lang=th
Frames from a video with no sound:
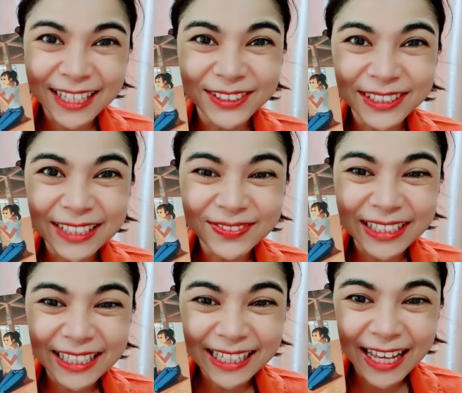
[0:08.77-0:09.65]
ดูคลิป
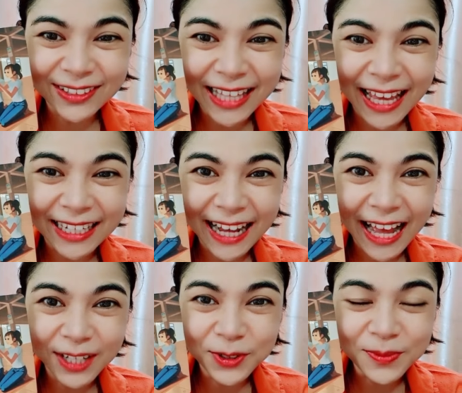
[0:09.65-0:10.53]
นี้ก็แล้วแต่นะ
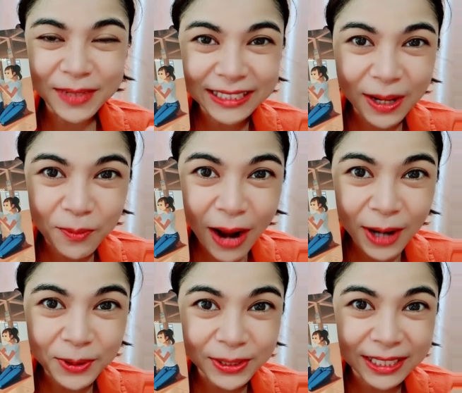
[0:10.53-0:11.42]
คะ ดูเหมือนกับว่า
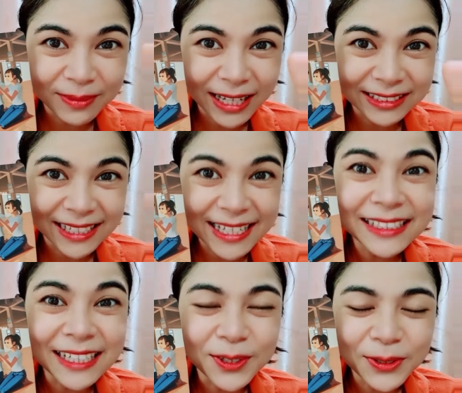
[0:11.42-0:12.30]
คุณกำลังจะได้
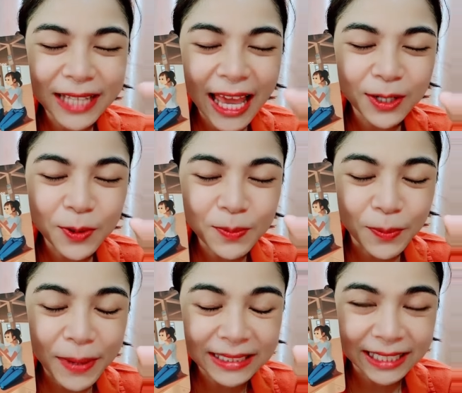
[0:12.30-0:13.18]
เจอคู่แท้คู่บุ
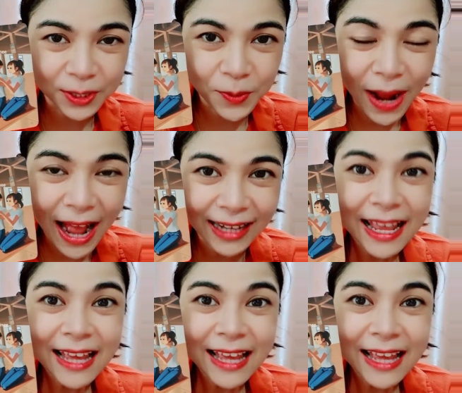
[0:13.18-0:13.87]
เพสันนิวาส